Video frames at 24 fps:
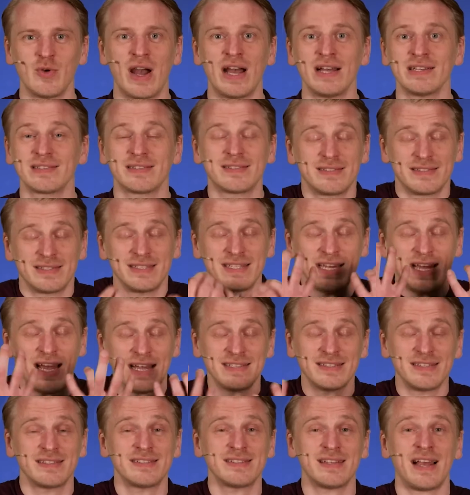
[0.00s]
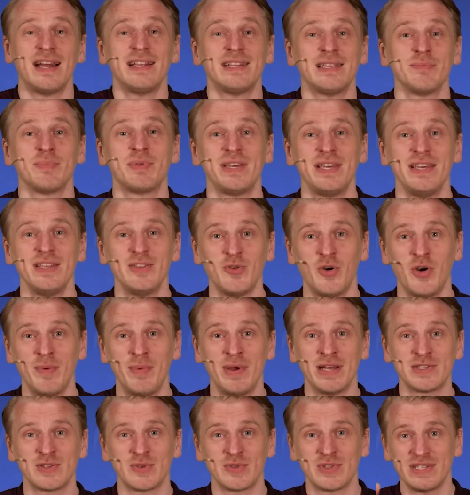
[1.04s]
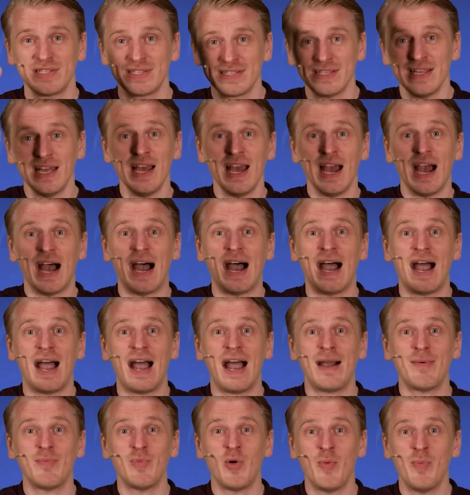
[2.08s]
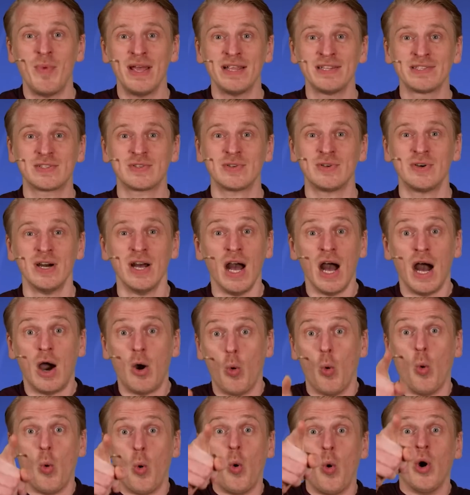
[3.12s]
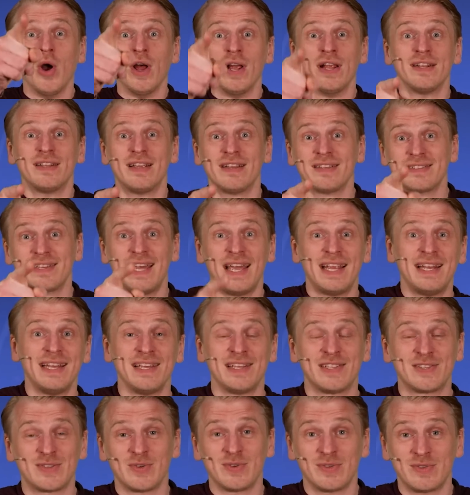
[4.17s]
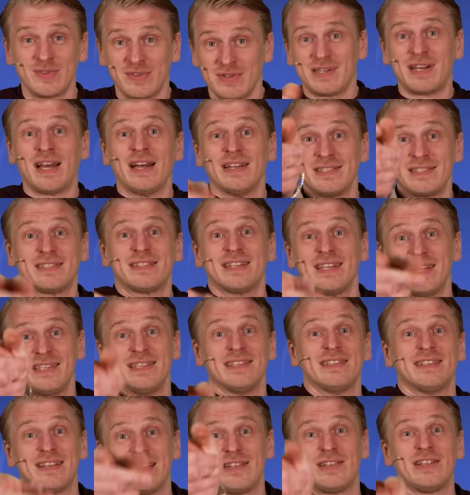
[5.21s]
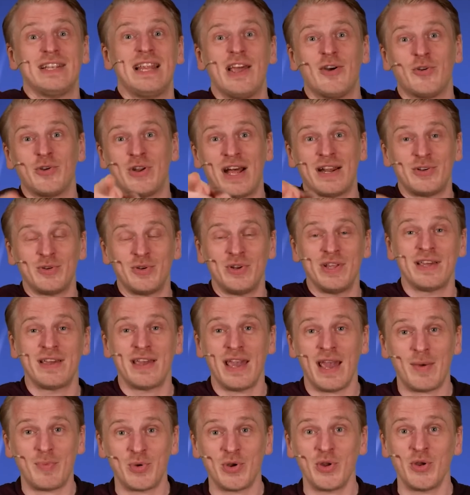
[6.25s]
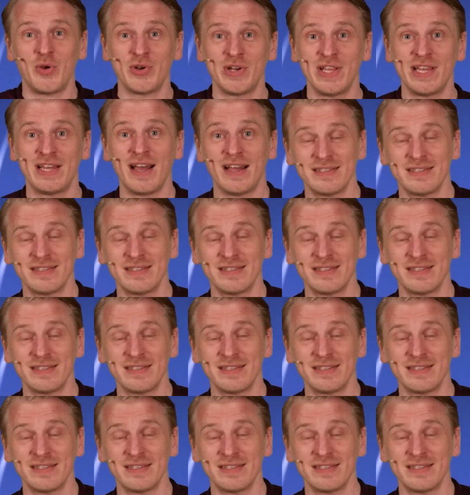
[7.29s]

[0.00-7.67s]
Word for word: Du hast die ganze Zeit im Kino immer so diesen Aha-Moment, so, oh, das kenne ich so, so kannst den Leonardo DiCaprio die